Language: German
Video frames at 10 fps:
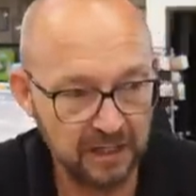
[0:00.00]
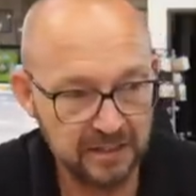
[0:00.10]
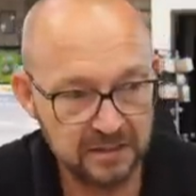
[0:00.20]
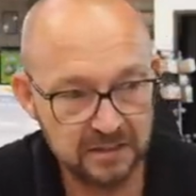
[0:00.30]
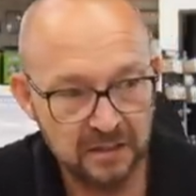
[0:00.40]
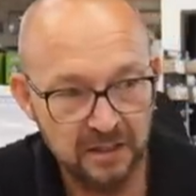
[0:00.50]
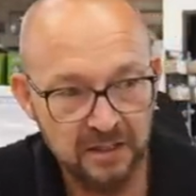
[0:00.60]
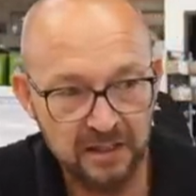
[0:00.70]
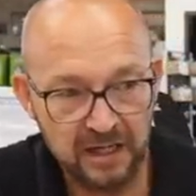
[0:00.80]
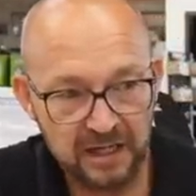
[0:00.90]
Als
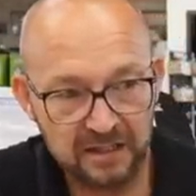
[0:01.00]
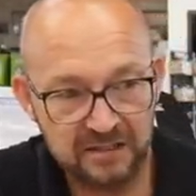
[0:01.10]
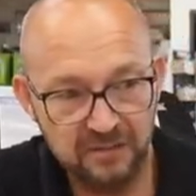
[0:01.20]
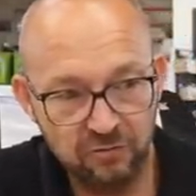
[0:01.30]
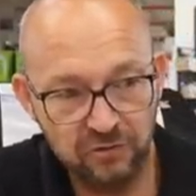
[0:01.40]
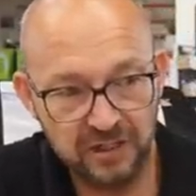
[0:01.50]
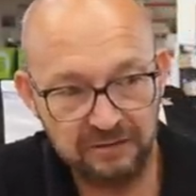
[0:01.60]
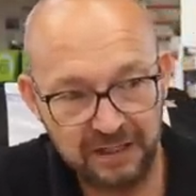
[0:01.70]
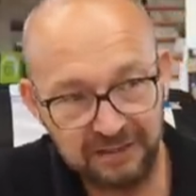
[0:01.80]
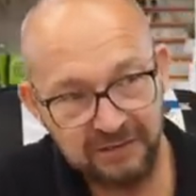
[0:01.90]

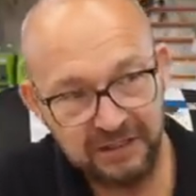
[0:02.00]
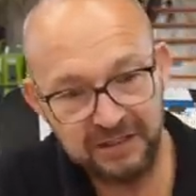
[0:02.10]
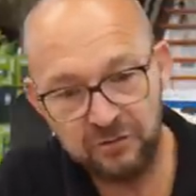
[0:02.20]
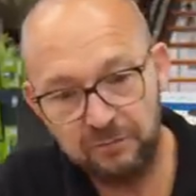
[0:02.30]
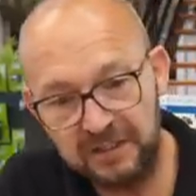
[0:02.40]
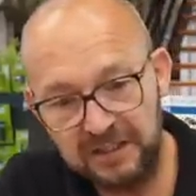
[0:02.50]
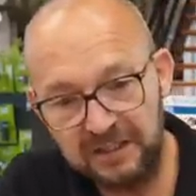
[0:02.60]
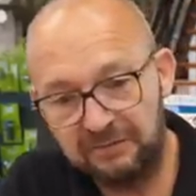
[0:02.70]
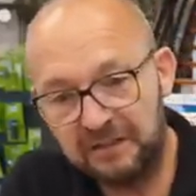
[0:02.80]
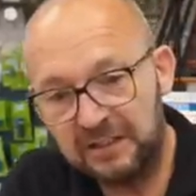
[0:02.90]
1800 Watt, wenn ich jetzt
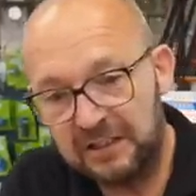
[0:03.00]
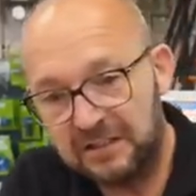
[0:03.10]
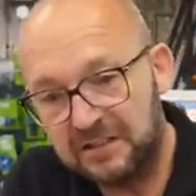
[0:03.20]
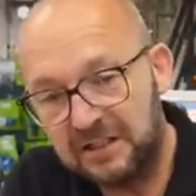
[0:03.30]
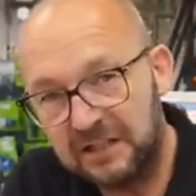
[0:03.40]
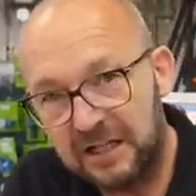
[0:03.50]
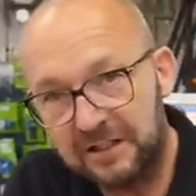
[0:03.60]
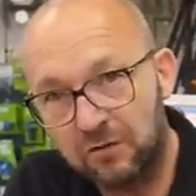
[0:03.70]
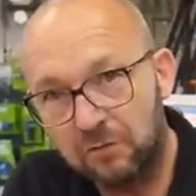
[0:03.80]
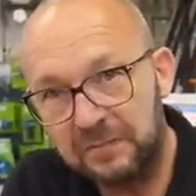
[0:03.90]
überlege, wenn ich jetzt die
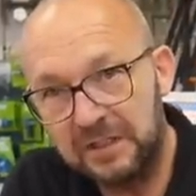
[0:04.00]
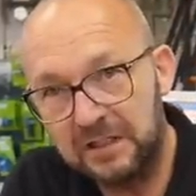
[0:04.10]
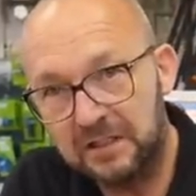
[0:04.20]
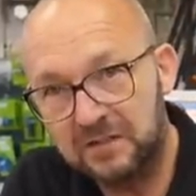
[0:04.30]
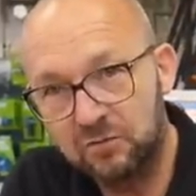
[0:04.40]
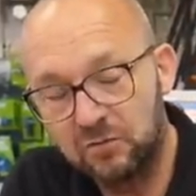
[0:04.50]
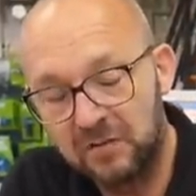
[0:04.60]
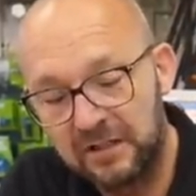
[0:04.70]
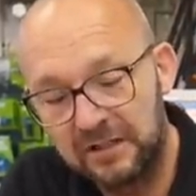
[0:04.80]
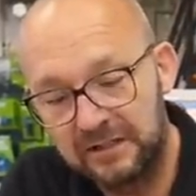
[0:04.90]
kleine Kombi hier dazu
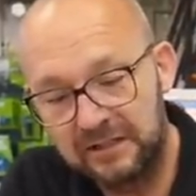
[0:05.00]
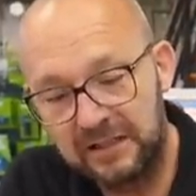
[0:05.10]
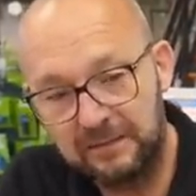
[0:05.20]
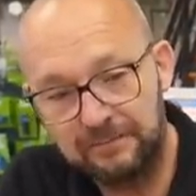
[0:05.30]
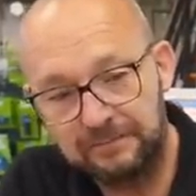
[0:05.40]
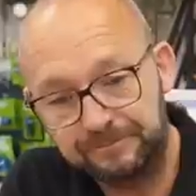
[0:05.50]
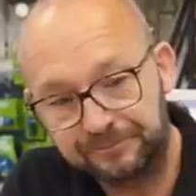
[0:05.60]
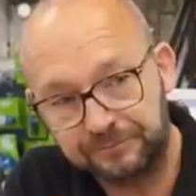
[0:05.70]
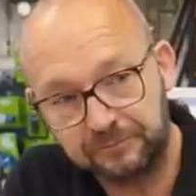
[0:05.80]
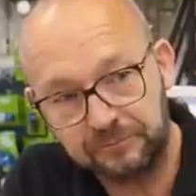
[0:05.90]
nehme,
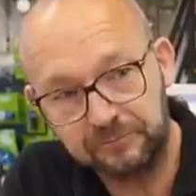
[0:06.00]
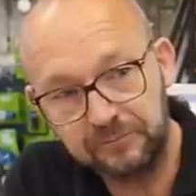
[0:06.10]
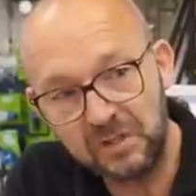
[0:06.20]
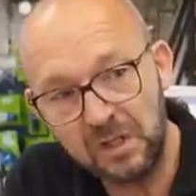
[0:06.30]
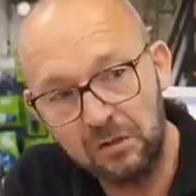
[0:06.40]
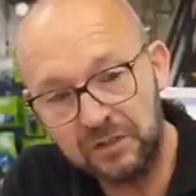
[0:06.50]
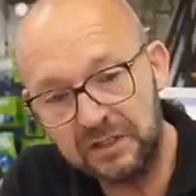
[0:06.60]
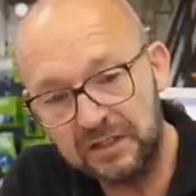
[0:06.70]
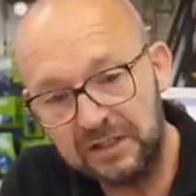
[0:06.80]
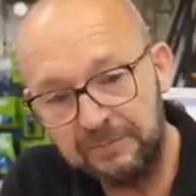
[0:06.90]
oder
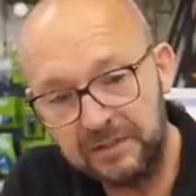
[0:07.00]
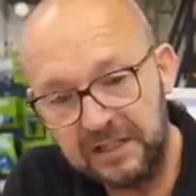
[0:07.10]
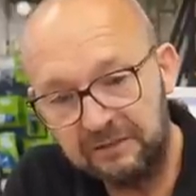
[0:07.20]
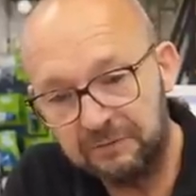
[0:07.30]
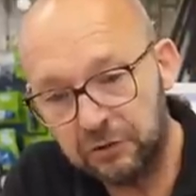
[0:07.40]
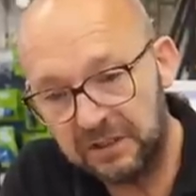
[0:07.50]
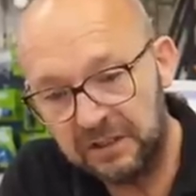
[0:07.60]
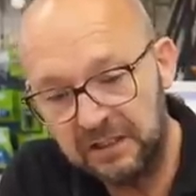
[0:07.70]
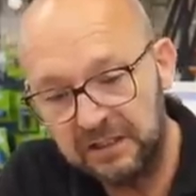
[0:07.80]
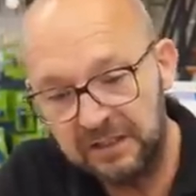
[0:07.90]
daneben legen würde,
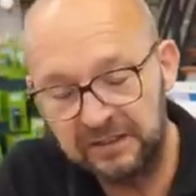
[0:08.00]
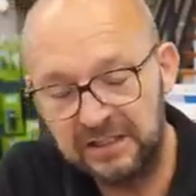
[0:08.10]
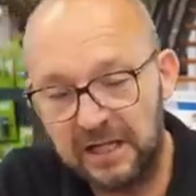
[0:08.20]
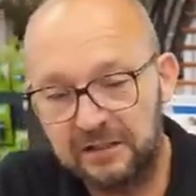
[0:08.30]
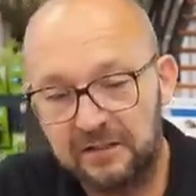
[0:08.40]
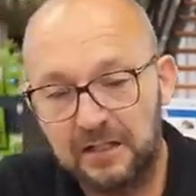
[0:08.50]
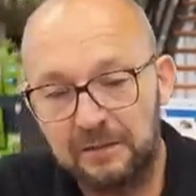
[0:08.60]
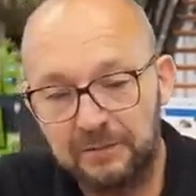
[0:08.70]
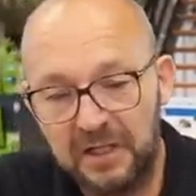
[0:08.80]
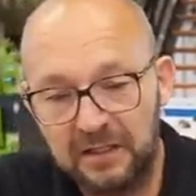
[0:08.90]
die hat
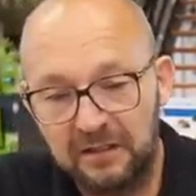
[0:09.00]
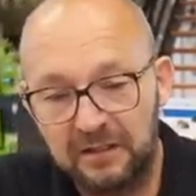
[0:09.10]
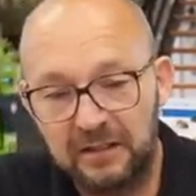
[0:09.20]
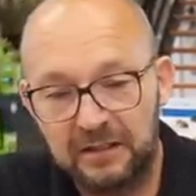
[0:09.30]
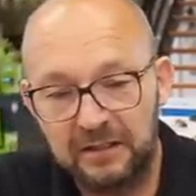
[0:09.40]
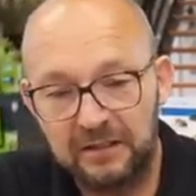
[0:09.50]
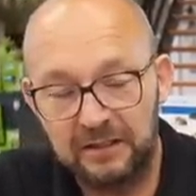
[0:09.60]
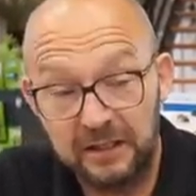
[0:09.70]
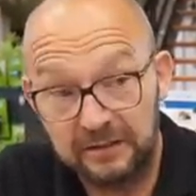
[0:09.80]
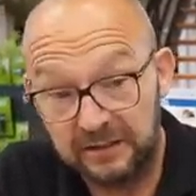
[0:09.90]
gerade mal,
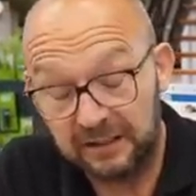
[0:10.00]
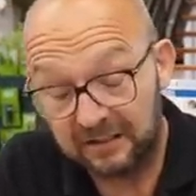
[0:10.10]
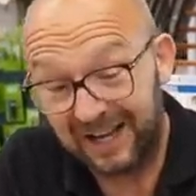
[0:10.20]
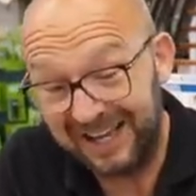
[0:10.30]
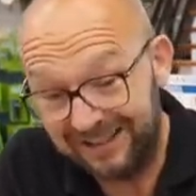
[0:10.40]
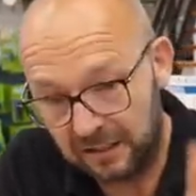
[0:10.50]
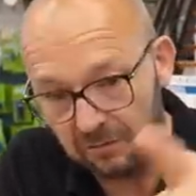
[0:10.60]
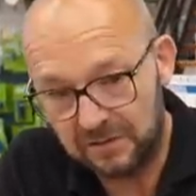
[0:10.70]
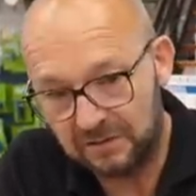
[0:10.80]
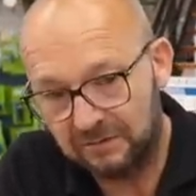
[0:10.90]
äh, äh, die hat
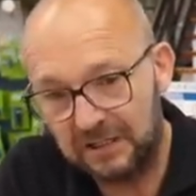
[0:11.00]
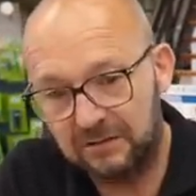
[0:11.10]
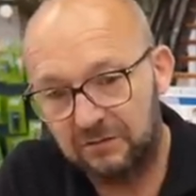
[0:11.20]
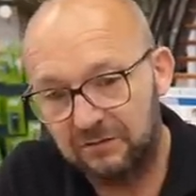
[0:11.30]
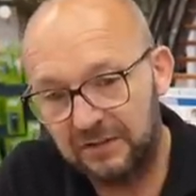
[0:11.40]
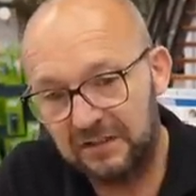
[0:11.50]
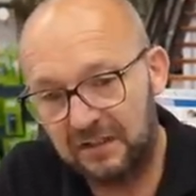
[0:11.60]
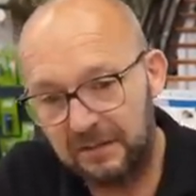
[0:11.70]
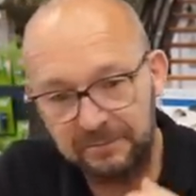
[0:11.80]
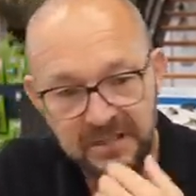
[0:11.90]
3000 Watt und wiegt
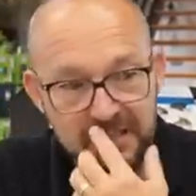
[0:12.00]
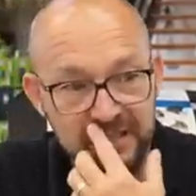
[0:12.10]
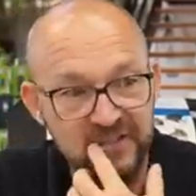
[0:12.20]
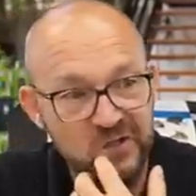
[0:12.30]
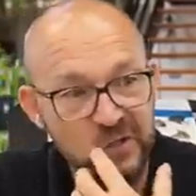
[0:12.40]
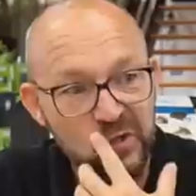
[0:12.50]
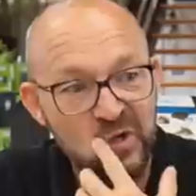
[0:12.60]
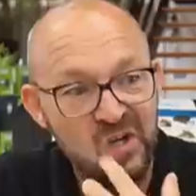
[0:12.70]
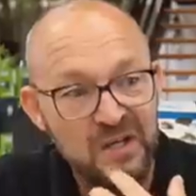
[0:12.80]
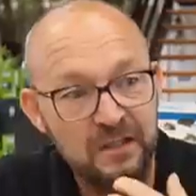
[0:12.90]
gerade mal 6
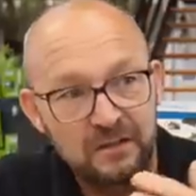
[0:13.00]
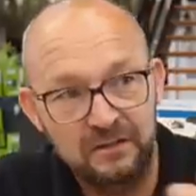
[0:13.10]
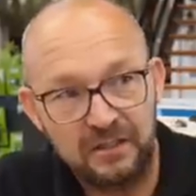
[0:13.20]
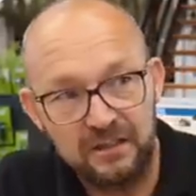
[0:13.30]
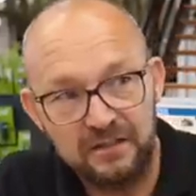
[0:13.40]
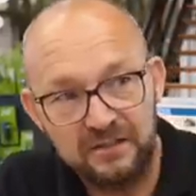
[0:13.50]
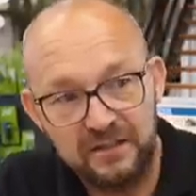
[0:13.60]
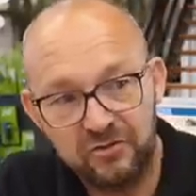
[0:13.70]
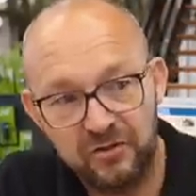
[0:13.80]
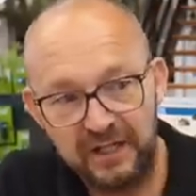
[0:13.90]
Kilo. Da ist
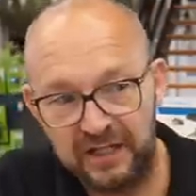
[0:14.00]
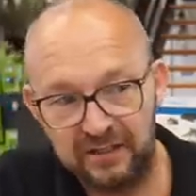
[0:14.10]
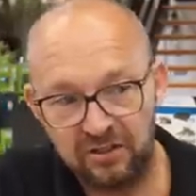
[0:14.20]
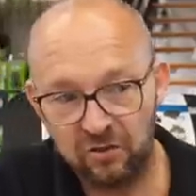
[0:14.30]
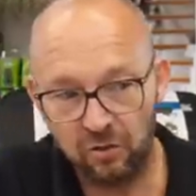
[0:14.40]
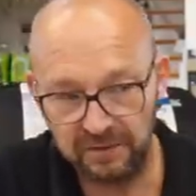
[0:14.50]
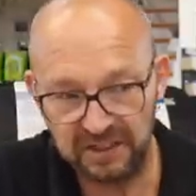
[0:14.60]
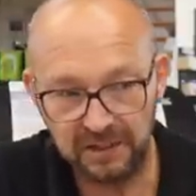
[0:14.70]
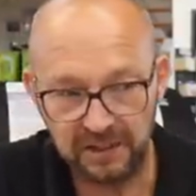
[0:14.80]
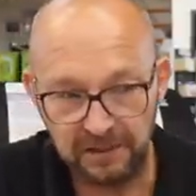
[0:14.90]
das schon ein echter Klopper
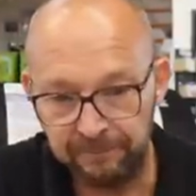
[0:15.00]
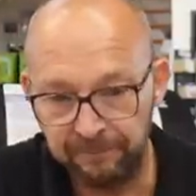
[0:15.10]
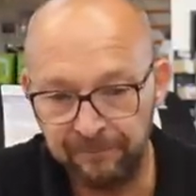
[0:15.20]
dagegen.